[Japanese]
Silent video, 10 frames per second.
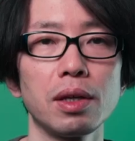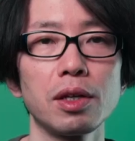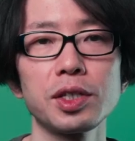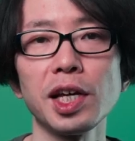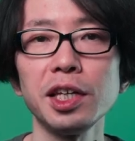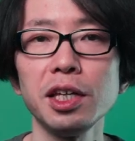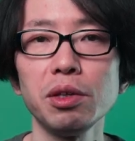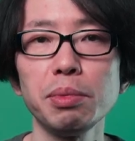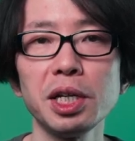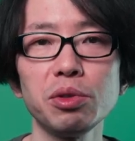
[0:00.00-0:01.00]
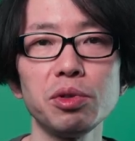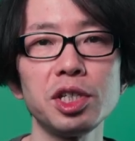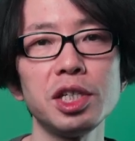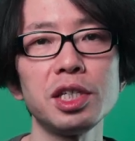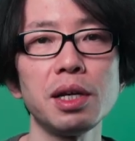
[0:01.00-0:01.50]
最近のバージョンの
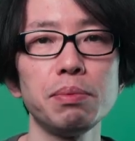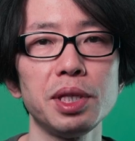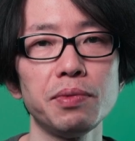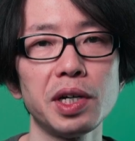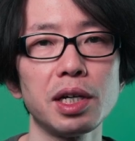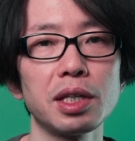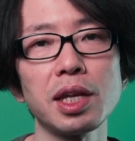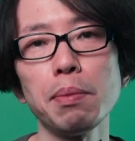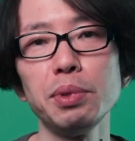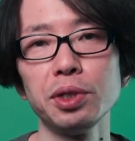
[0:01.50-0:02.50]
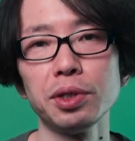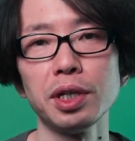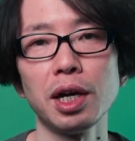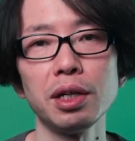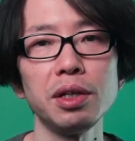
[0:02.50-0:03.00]
C シャープにはタプル、
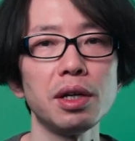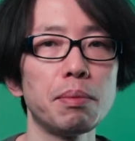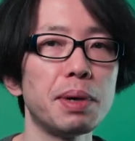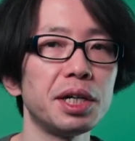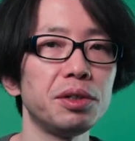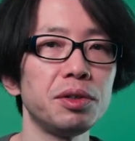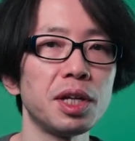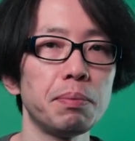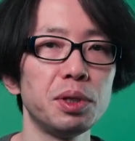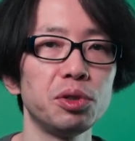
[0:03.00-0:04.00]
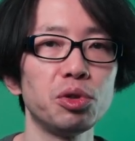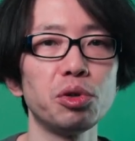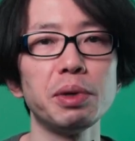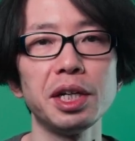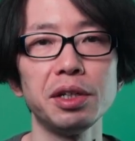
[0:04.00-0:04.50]
あるいはバリュータプルと
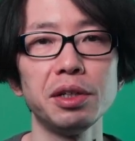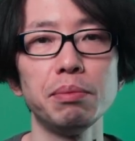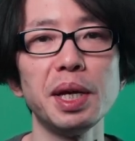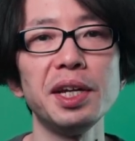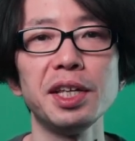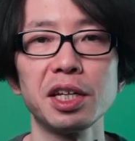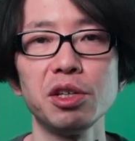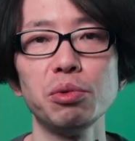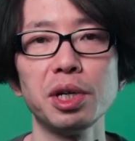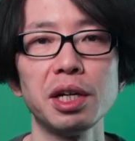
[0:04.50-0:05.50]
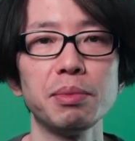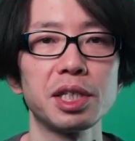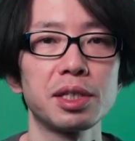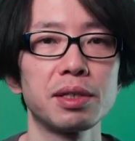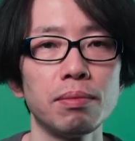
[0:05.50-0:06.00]
呼ばれる便利な機能がありま
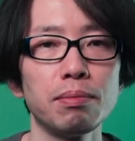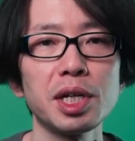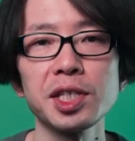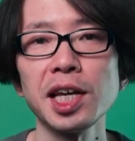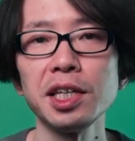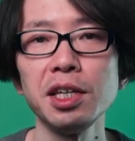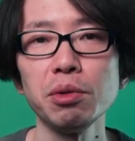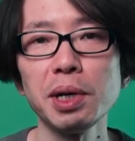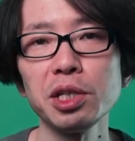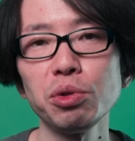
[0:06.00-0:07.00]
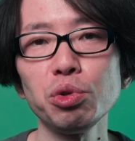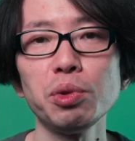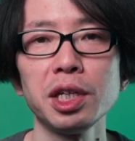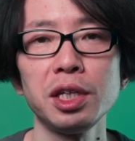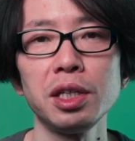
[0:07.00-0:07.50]
す。まあ最近のバージョンと
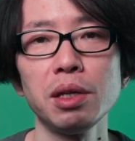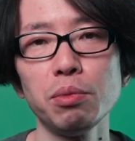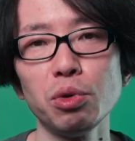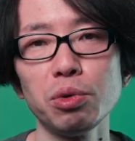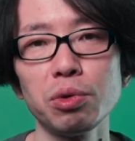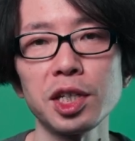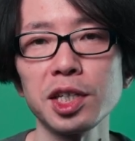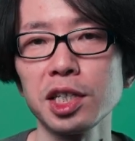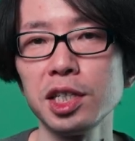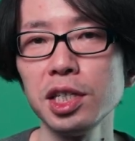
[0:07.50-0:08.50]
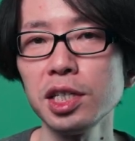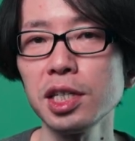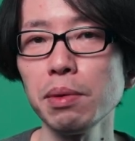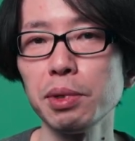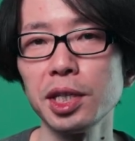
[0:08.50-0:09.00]
は言っても、確か C
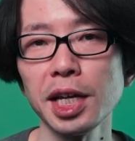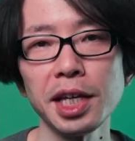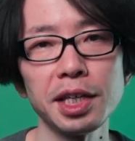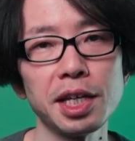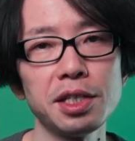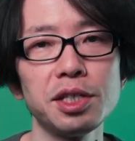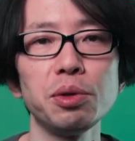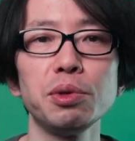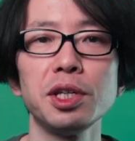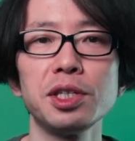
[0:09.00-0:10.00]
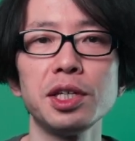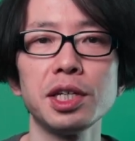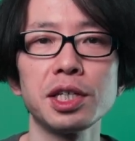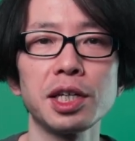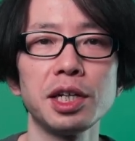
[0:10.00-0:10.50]
シャープ7.0で追
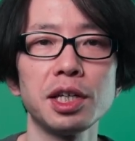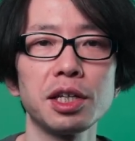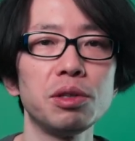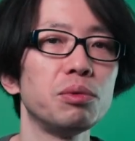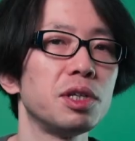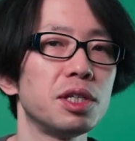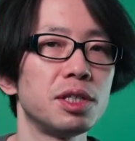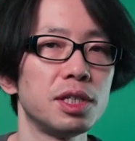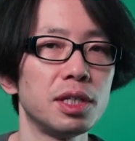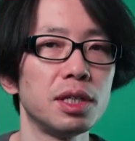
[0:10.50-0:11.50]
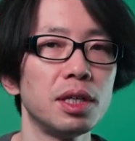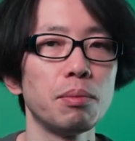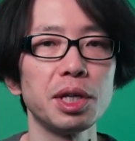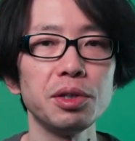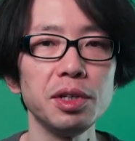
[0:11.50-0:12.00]
加された機能ですし、
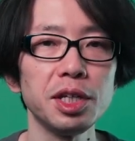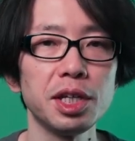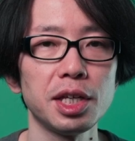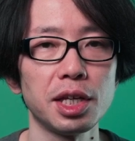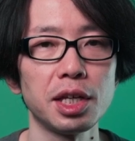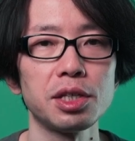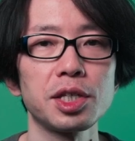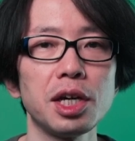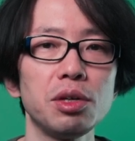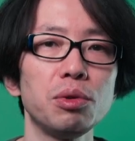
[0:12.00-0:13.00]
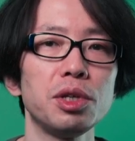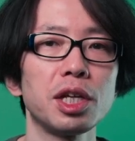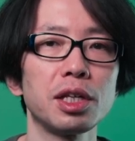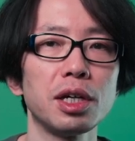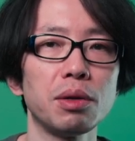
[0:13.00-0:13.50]
まあ Unity でね、使えるように
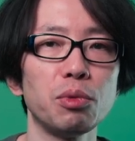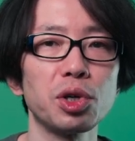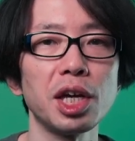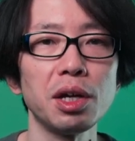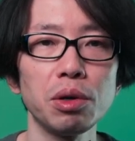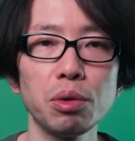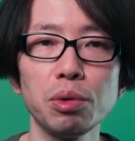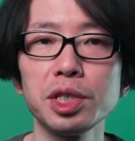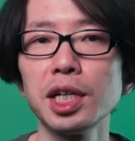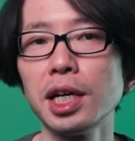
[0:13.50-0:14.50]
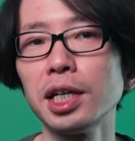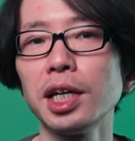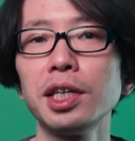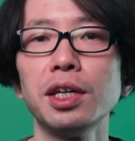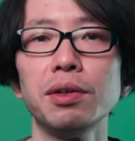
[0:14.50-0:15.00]
なってからも結構時間が
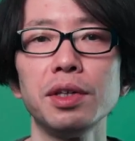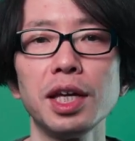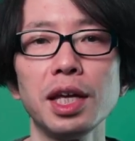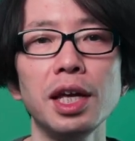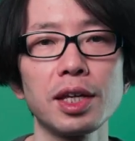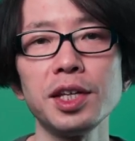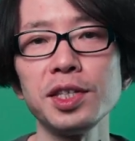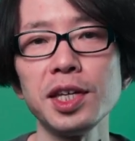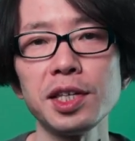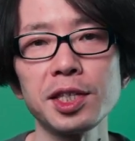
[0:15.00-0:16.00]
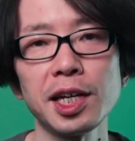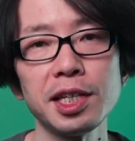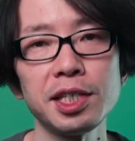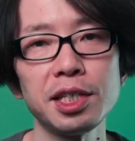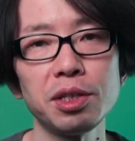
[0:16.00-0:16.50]
経ってるんで、決して最
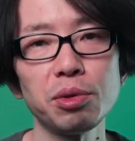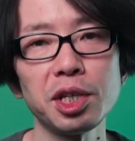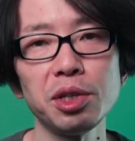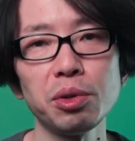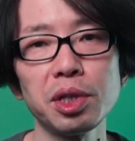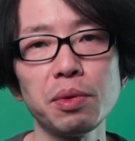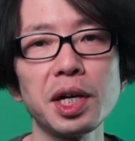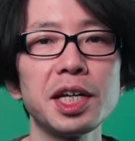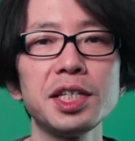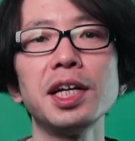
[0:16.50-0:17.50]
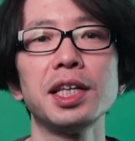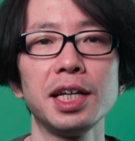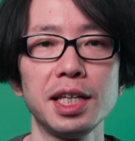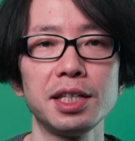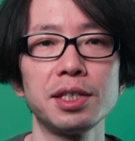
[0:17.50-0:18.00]
新の機能ってわけじゃな
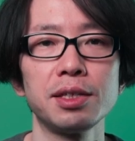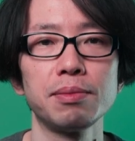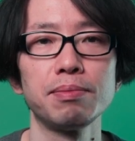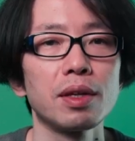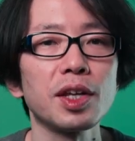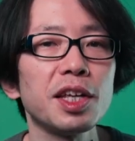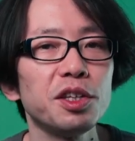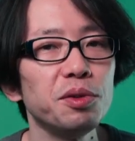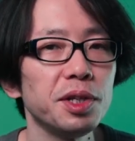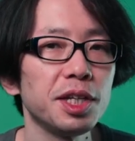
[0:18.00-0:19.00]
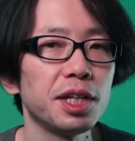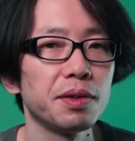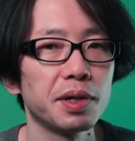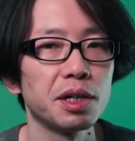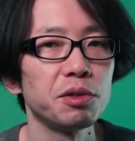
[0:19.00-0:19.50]
いです。ただ Unity で
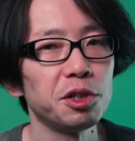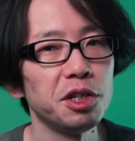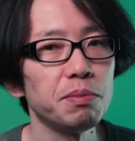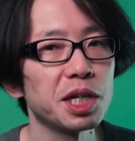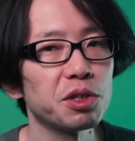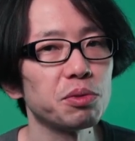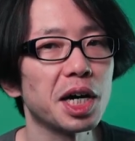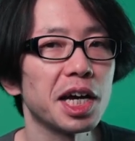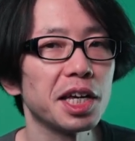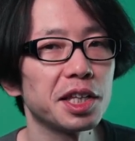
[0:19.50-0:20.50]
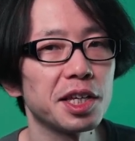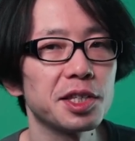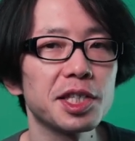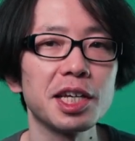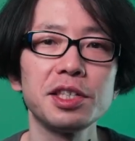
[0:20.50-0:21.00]
は古いバージョンをあえて
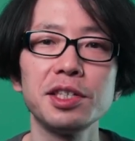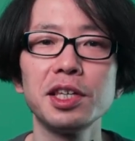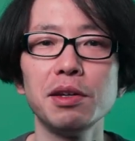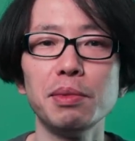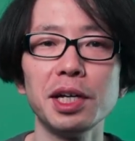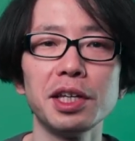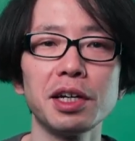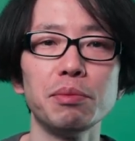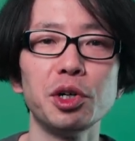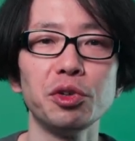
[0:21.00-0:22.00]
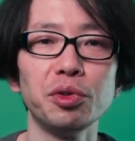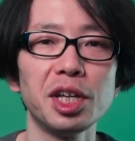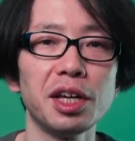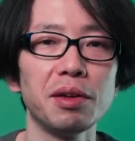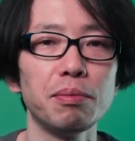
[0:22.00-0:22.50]
使い続ける場合なんかもあるん
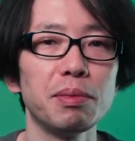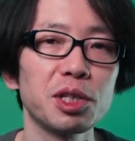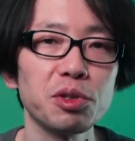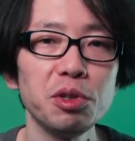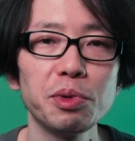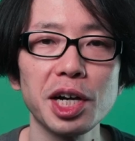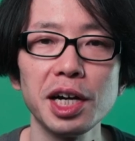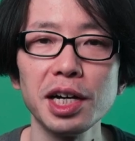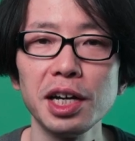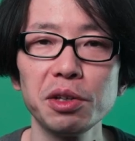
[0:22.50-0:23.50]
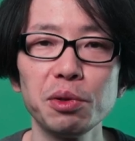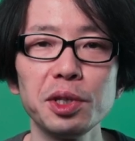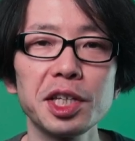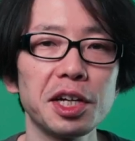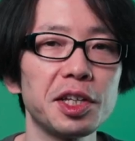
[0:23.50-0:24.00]
で、まあそういうのも考えると
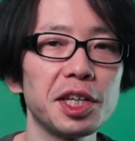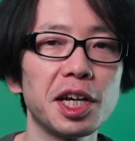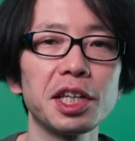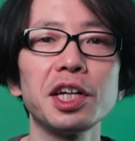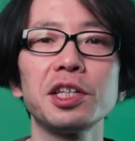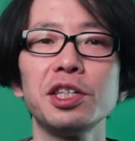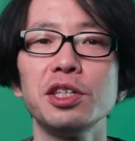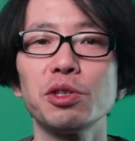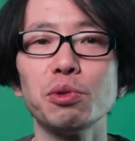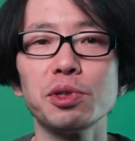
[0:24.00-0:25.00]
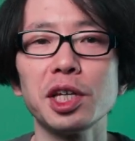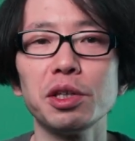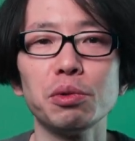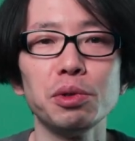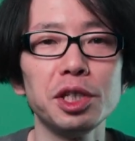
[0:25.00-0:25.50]
比較的新しい存
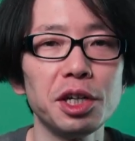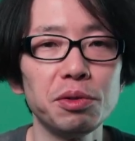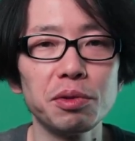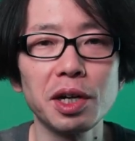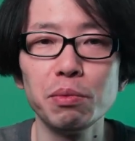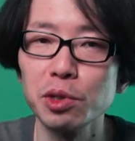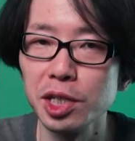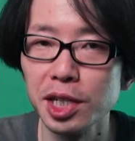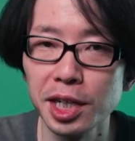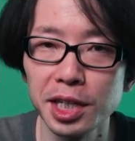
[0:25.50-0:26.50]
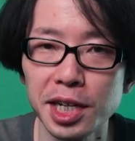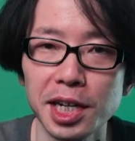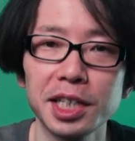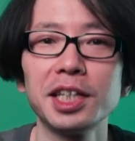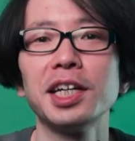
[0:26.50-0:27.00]
在と言えるのかもしれない
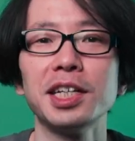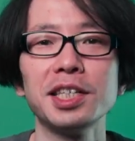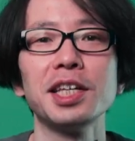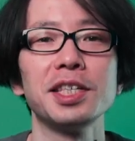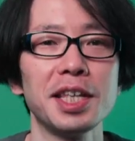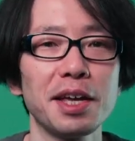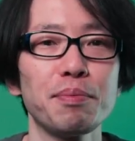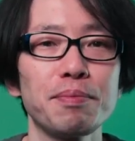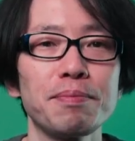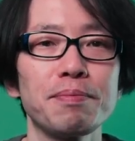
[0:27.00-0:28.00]
なって感じですね。